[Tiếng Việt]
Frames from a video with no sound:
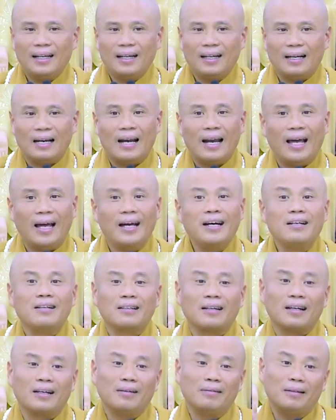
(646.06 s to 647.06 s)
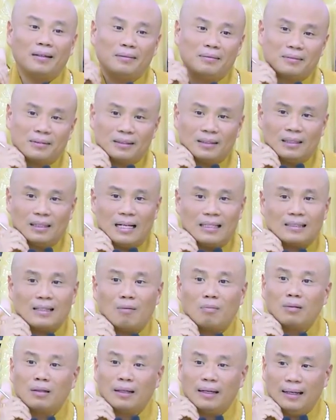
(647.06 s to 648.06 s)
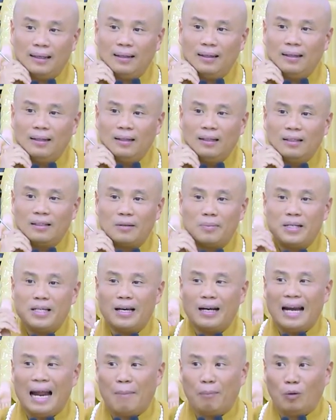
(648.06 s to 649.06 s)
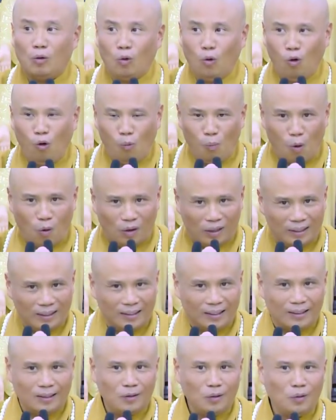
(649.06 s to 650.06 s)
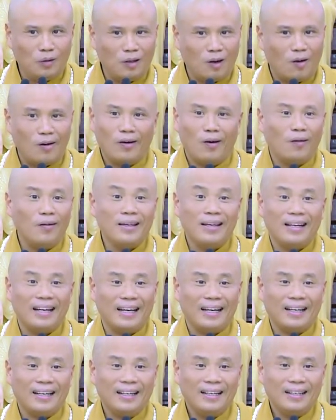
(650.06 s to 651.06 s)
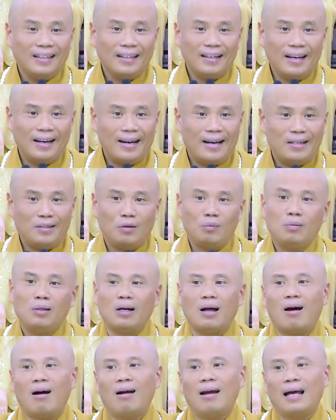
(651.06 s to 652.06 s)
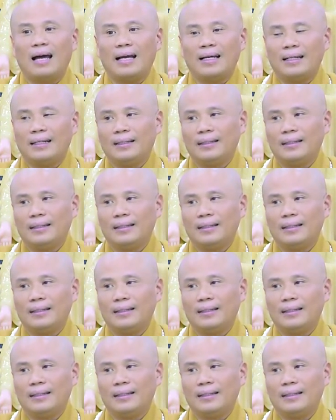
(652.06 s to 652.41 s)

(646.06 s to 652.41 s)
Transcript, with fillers: Là lẽ được rồi đúng không? Là xong rồi đó. Thì bây giờ làm luôn một lượt luôn, khỏi nói gì nè, để đại chúng rõ lại.